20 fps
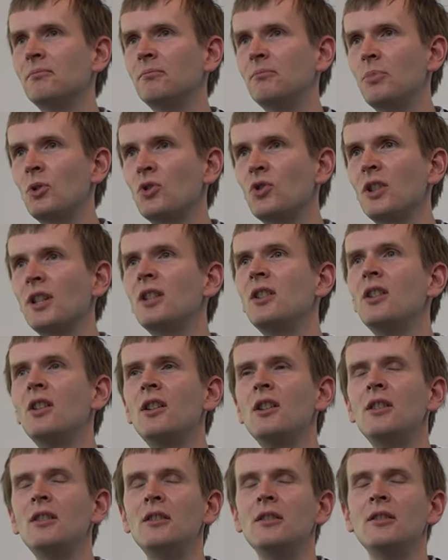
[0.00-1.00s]

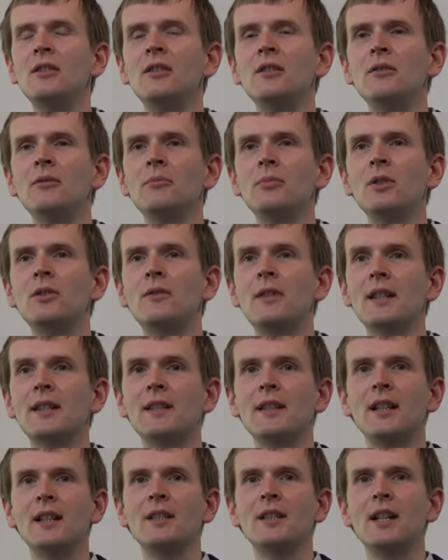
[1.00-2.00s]
Bożego
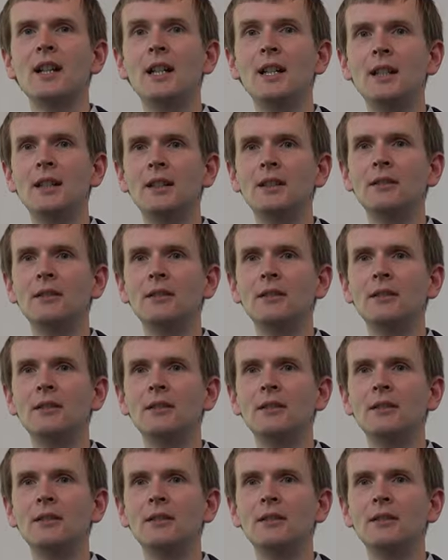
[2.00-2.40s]
prowadzenia,